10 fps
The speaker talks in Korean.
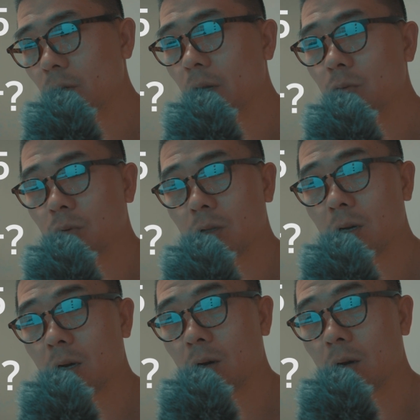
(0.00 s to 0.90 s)

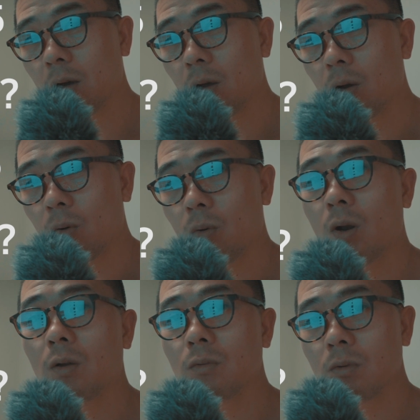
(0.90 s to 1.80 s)
여행용이다.
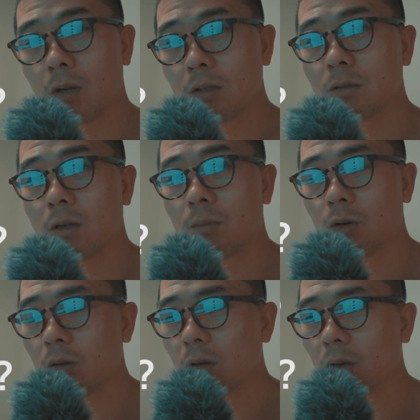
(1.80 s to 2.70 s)
올라운드 렌즈다.
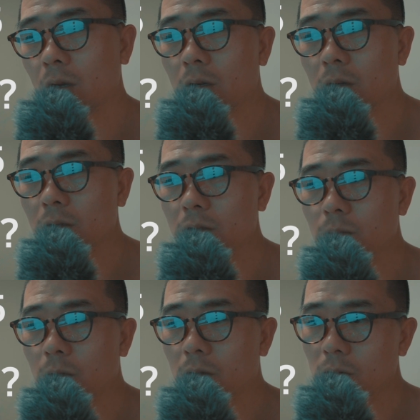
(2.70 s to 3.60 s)
뭐 이렇게 얘기를
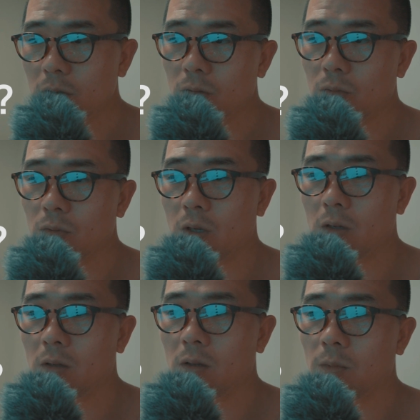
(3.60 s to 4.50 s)
하겠지만 그런 식으로
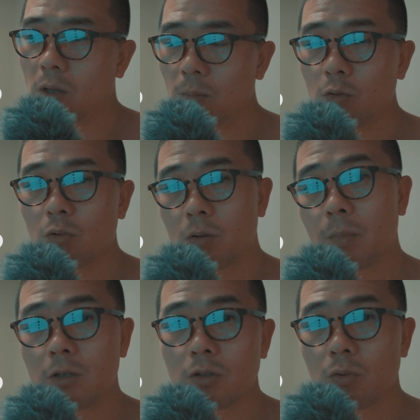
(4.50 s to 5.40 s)
얘기를 한다면 탐론도
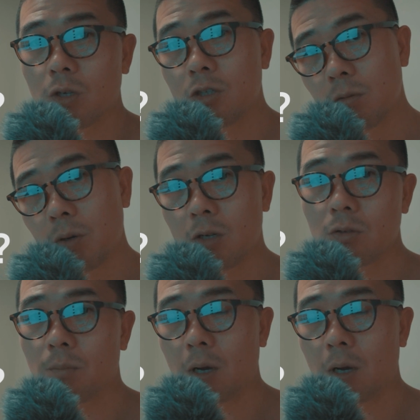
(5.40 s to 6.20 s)
2875 2.8